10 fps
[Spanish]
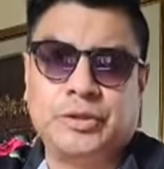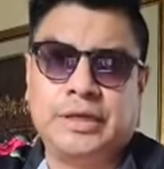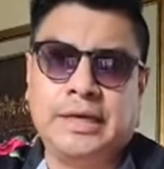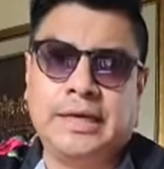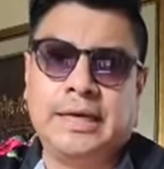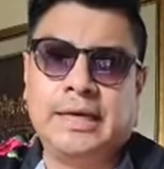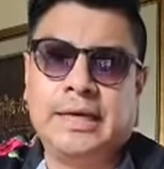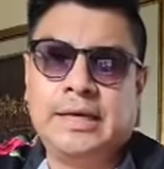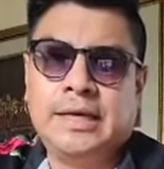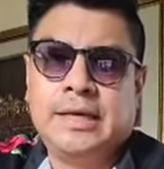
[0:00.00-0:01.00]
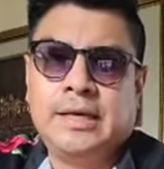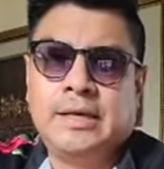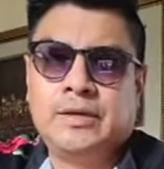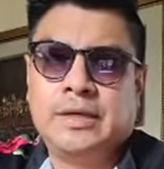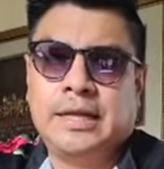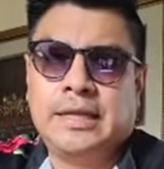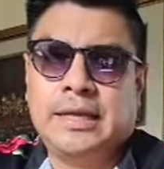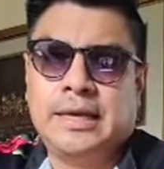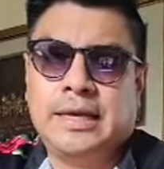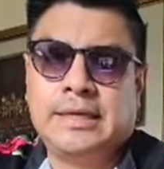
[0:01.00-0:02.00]
lo que, lo que la
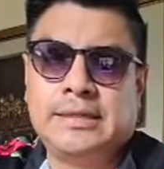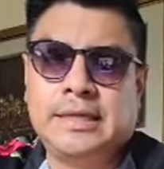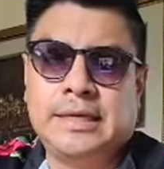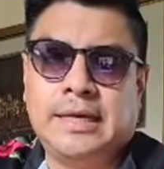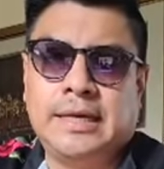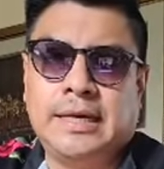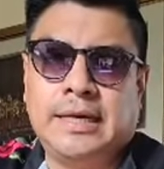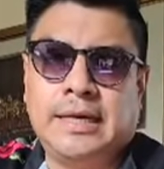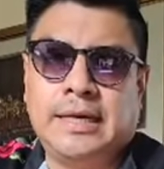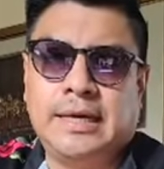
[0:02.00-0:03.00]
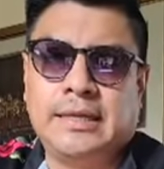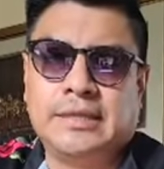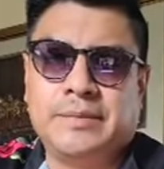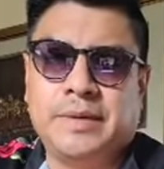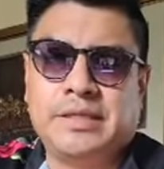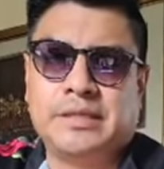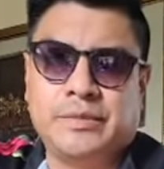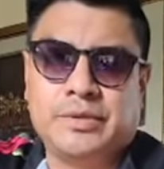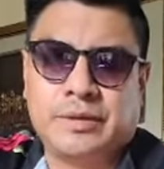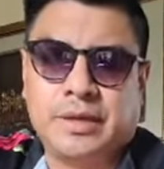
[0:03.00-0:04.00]
idea es de que la gente sepa que
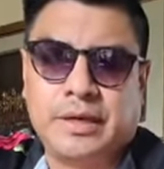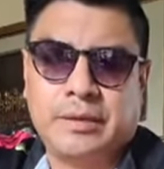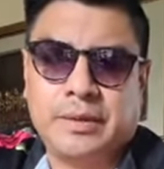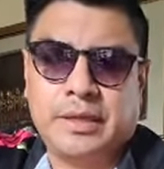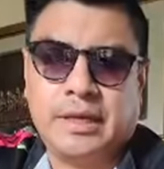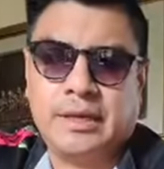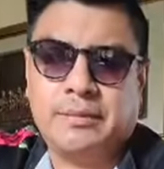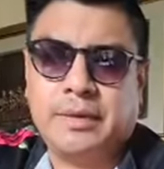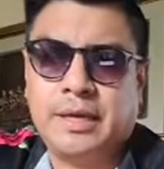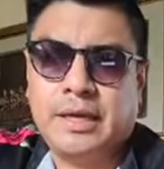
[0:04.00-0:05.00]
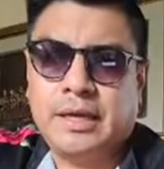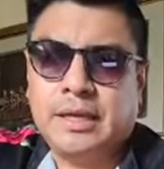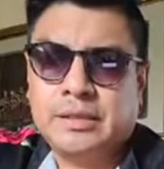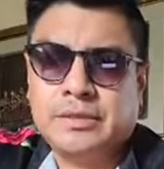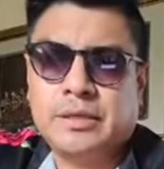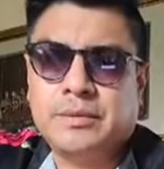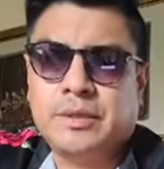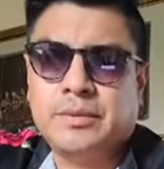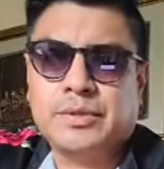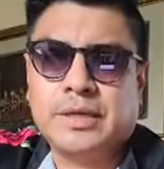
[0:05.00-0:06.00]
estamos trabajando. A ver, déjenme
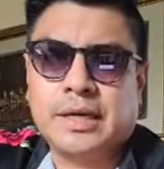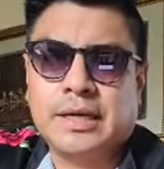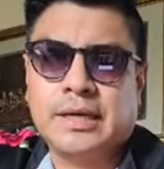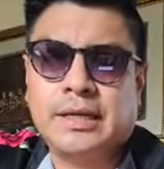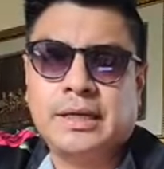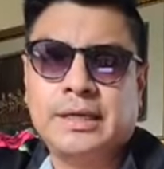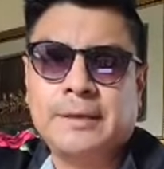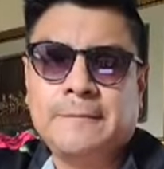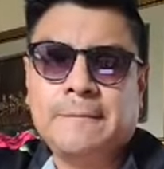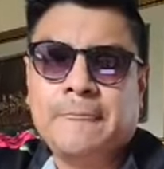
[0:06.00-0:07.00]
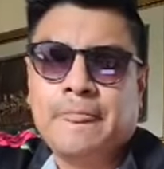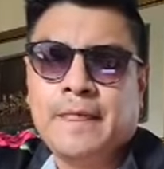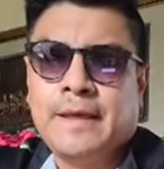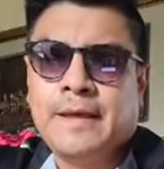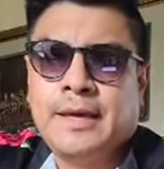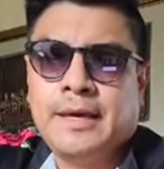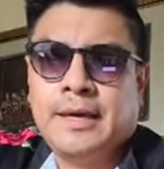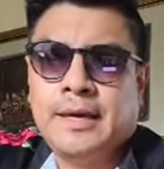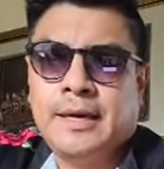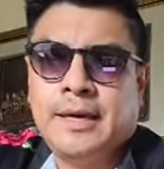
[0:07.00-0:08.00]
solamente buscarle
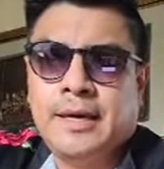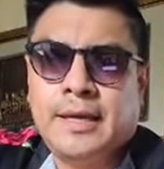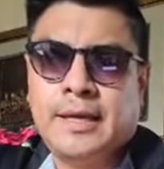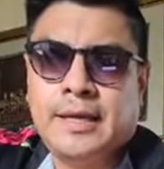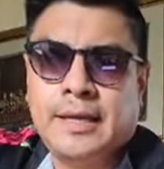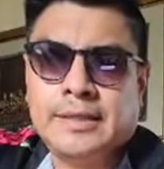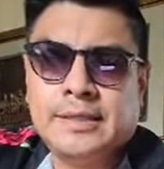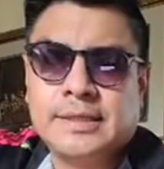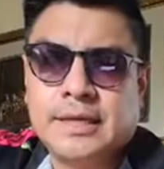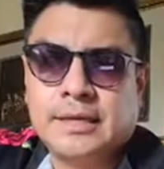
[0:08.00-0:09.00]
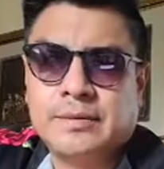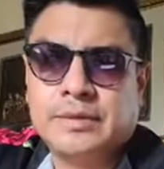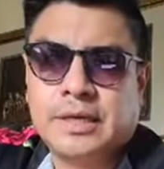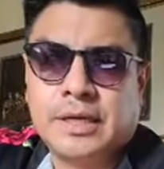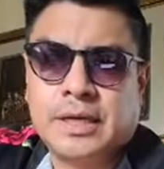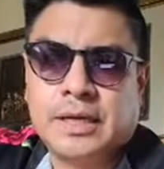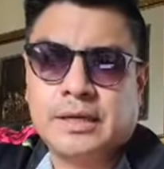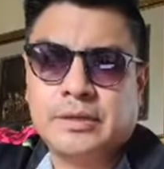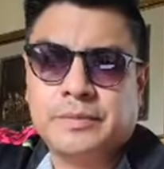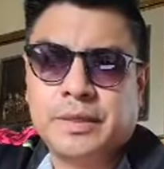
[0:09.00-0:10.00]
eh, enlaces que quiero mostrar
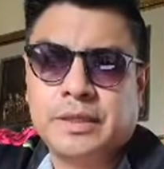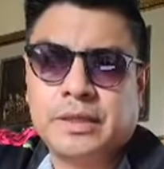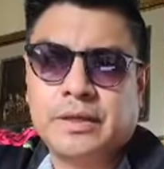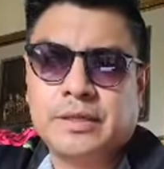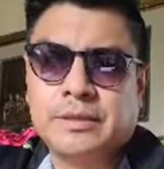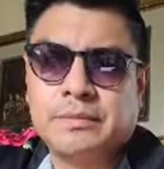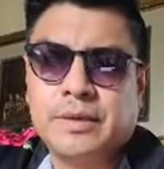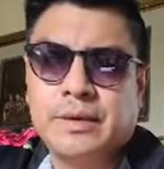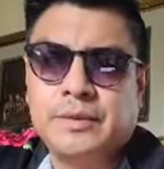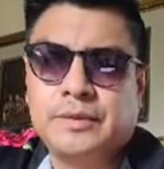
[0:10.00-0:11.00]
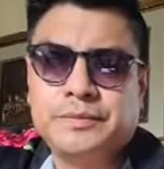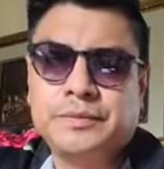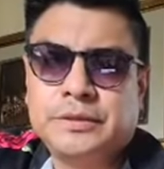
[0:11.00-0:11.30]
a los espectadores en vivo.